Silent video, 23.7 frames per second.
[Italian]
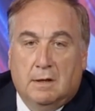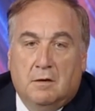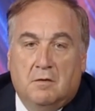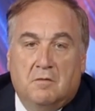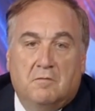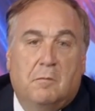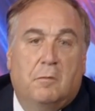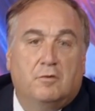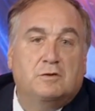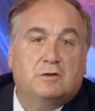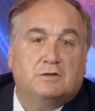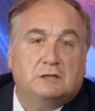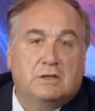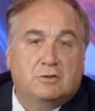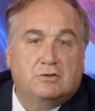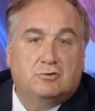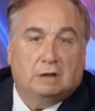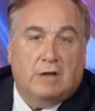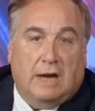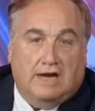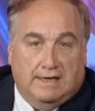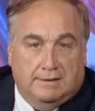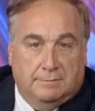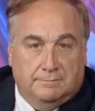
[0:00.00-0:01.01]
fosse
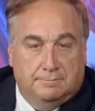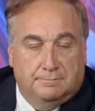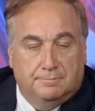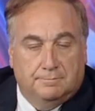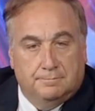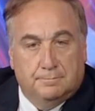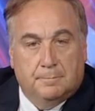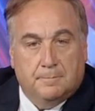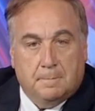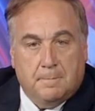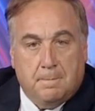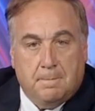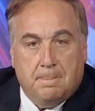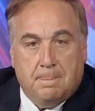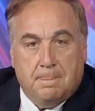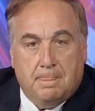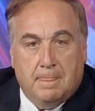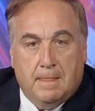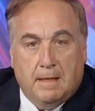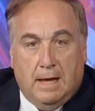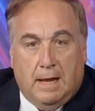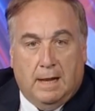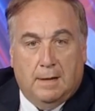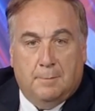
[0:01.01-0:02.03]
già
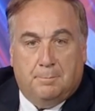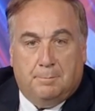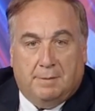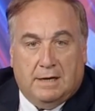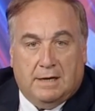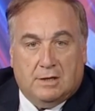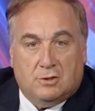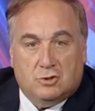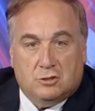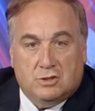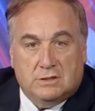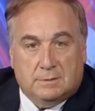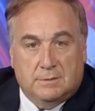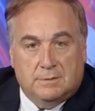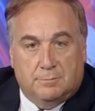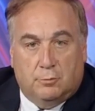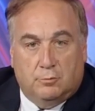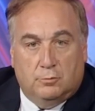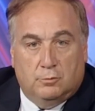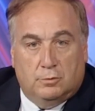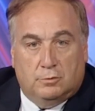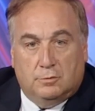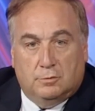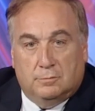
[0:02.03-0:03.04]
al parce
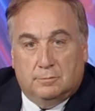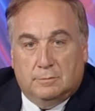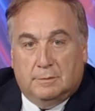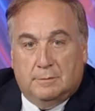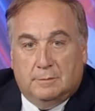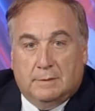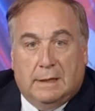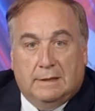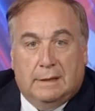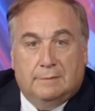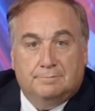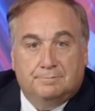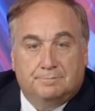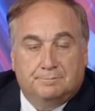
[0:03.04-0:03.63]
sepultum, ma